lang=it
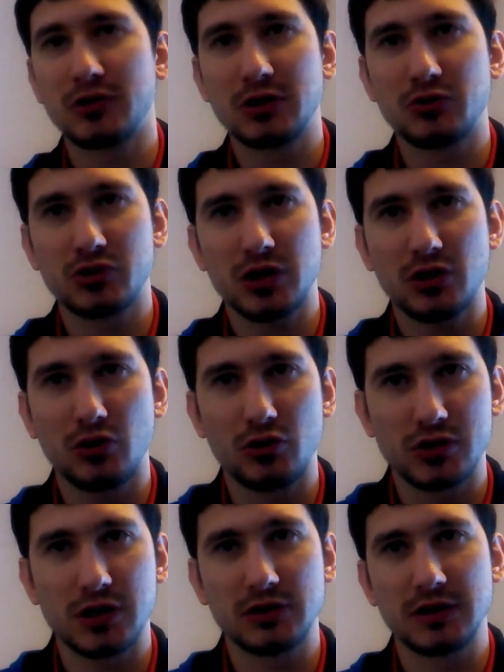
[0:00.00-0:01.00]
hanno detto sta
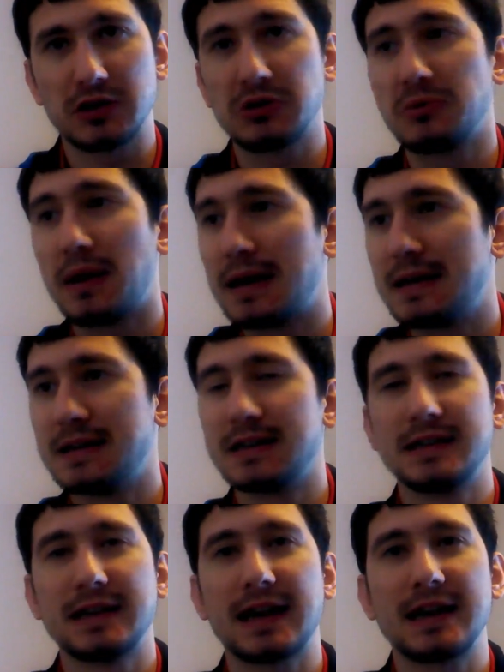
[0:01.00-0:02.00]
cosa hanno detto ma
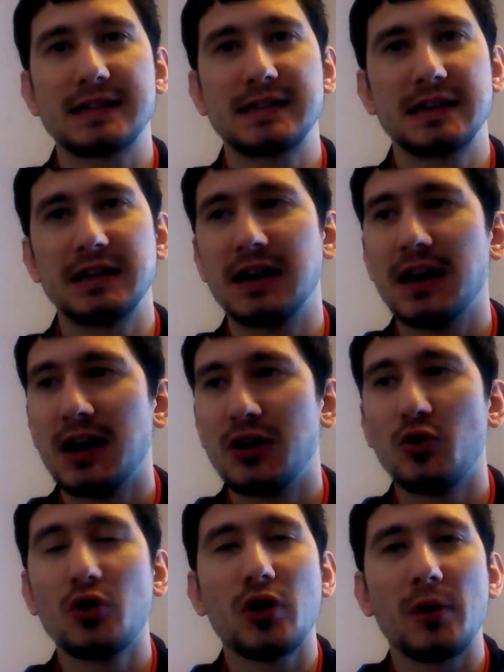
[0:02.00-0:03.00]
ragazzi
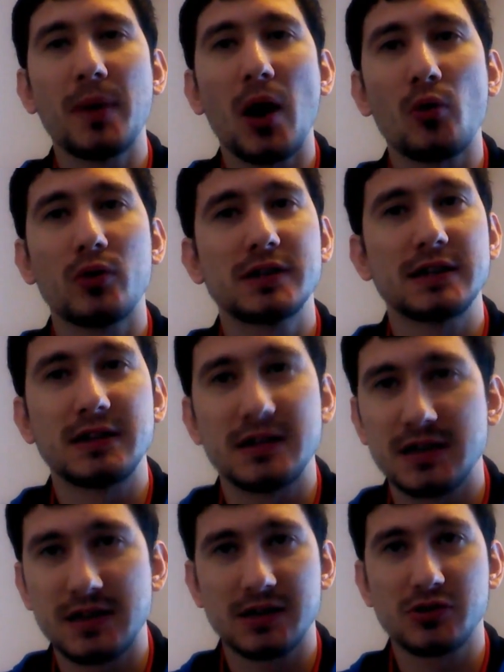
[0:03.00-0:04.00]
noi non abbiamo queste
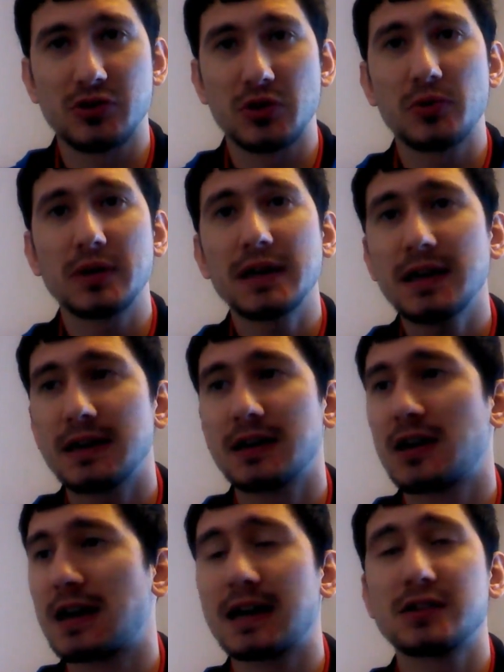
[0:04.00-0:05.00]
intercettazioni quindi
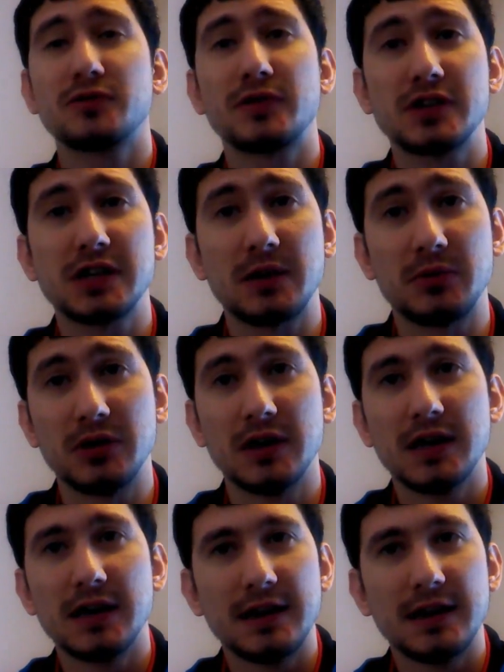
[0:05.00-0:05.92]
che cazzo facciamo